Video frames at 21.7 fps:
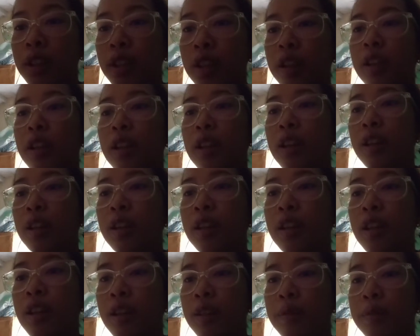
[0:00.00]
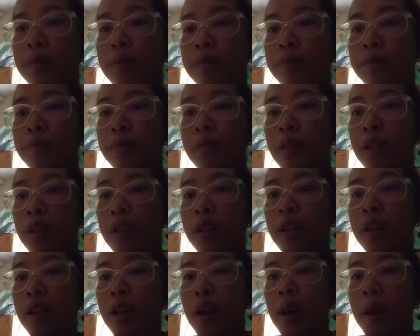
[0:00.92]
lang um,
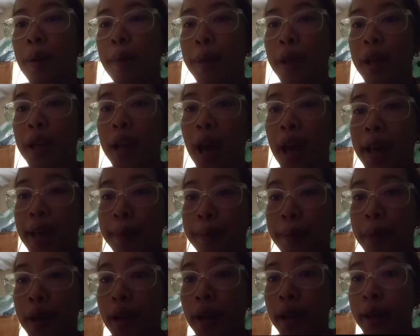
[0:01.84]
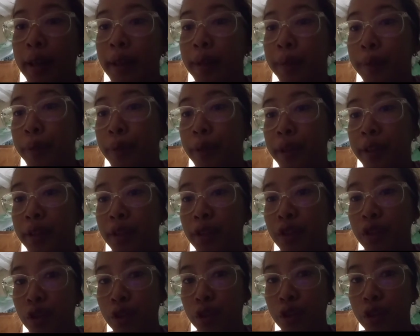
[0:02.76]
may lahi palang inbred
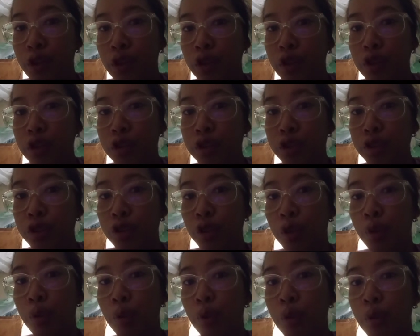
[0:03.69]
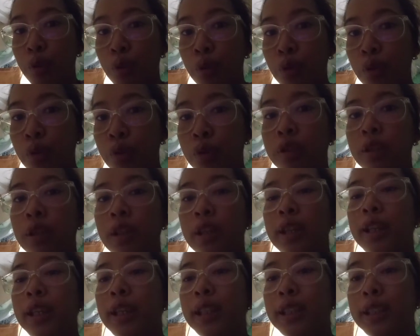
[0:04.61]
yon So,
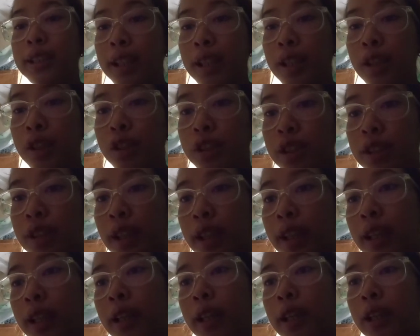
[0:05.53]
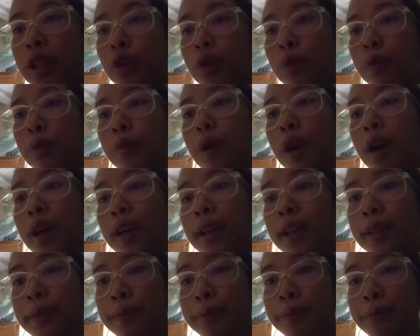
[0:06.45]
isa yun sa dahilan kung
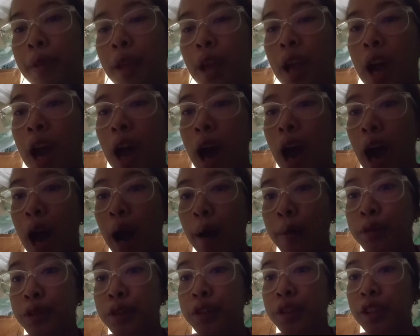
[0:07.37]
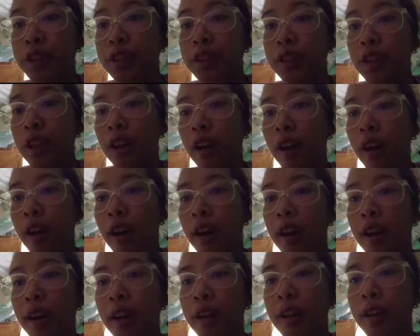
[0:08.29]
bakit hamsters
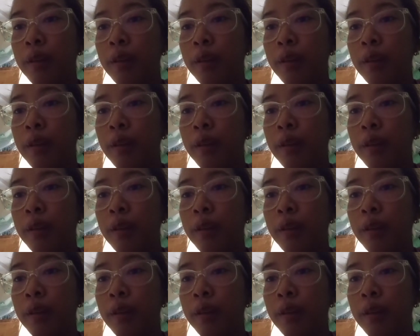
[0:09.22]
are